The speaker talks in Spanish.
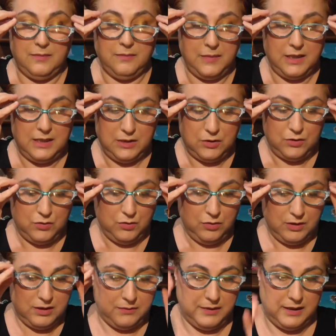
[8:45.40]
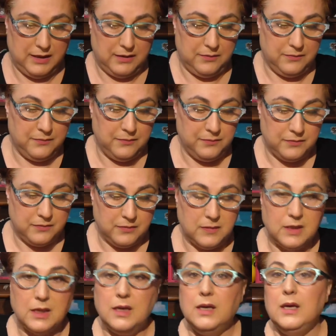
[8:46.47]
Me sulibella.
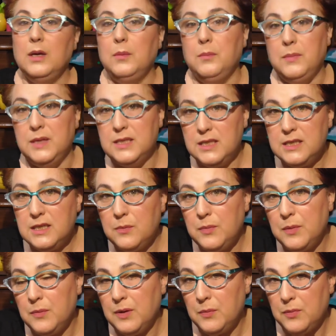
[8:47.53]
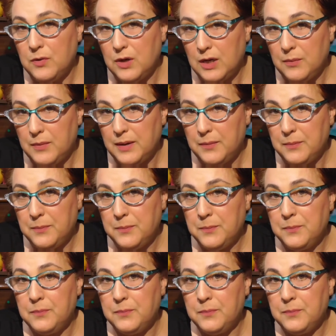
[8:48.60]
¿Visteis el primer programa?